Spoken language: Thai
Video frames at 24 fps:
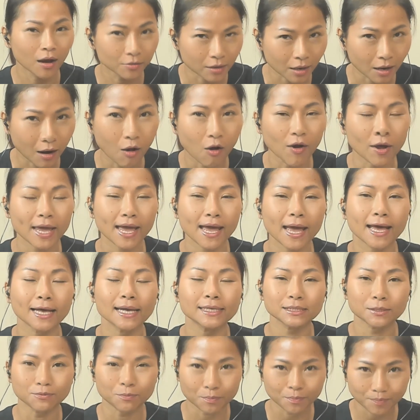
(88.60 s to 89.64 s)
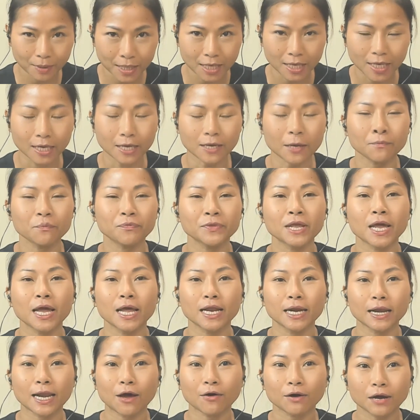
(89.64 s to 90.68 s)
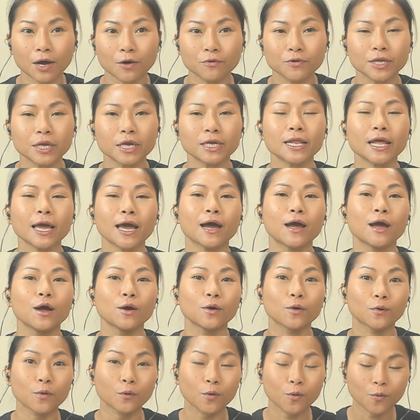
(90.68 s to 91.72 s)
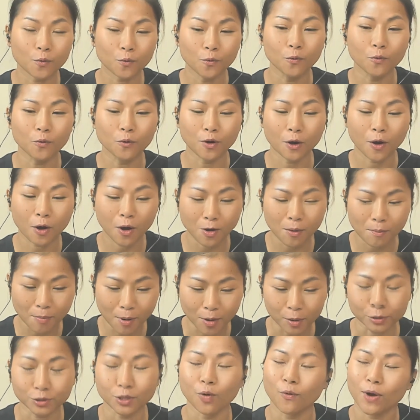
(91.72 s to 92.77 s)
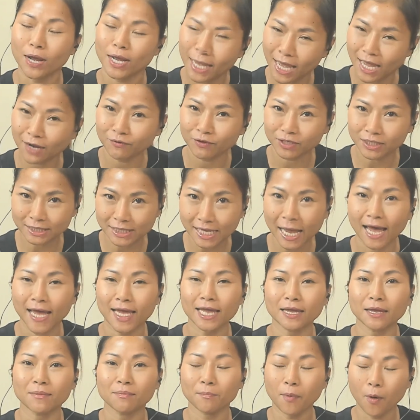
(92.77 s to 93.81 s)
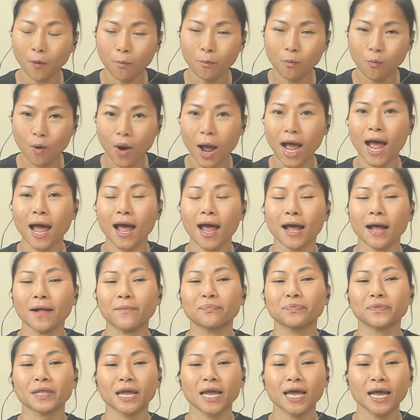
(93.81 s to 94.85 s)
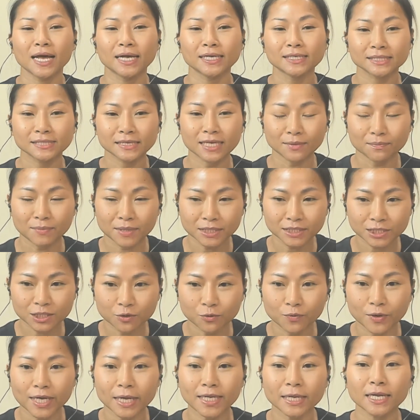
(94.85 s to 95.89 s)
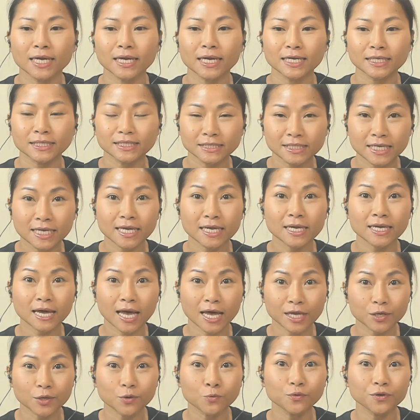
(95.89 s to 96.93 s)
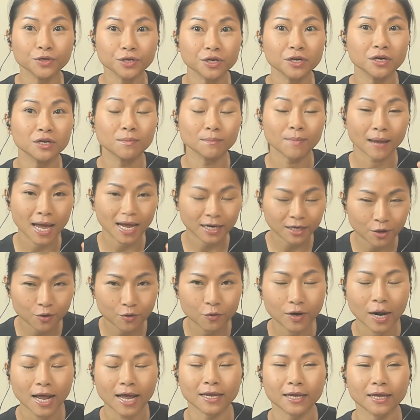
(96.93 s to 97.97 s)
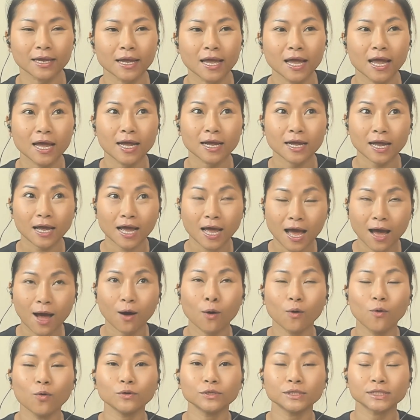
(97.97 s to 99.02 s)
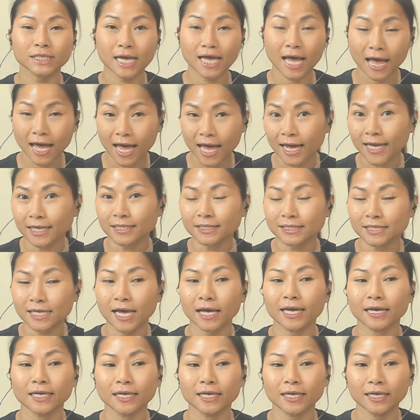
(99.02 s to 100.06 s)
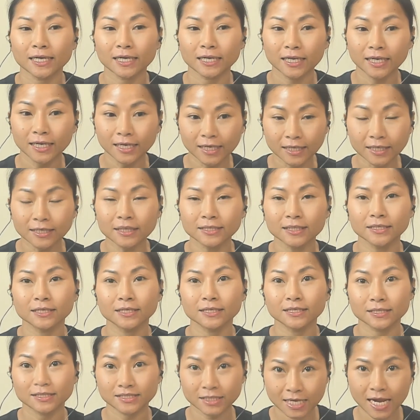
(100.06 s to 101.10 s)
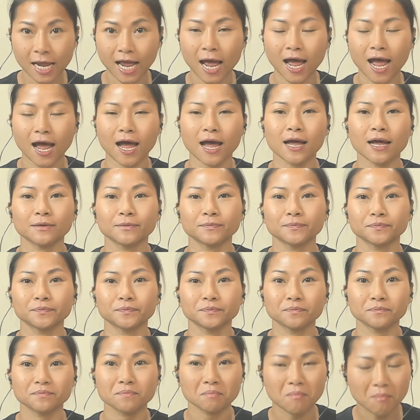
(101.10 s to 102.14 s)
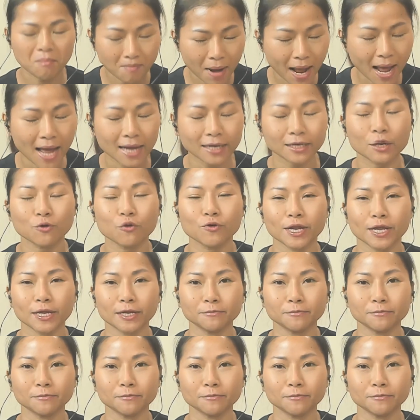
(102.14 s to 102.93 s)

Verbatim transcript: 150 ปี แล้วคราวนี้เนี่ยครูก็บอกต่อว่างานวิจัยพบว่าสิ่งมีชีวิตยิ่งอายุยืนมากเท่าไหร่ เขาจะหายใจลึกช้ามากเท่านั้น